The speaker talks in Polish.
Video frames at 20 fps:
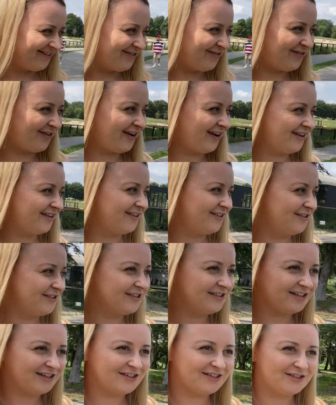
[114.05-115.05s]
Fajnie,
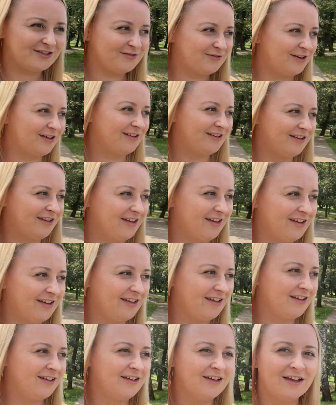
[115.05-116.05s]
strasznie ładnie.
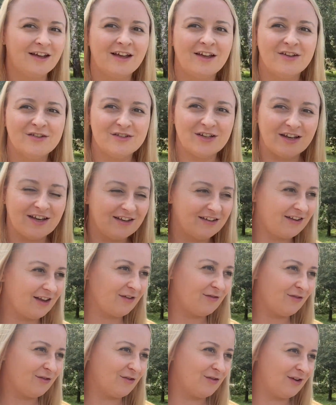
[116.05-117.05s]
Jakie te
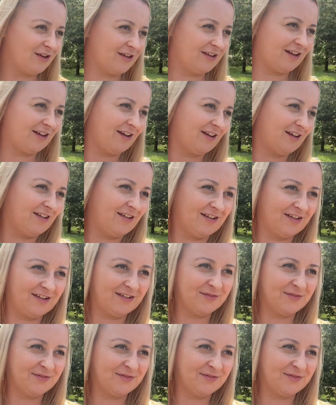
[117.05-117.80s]
w ogóle, te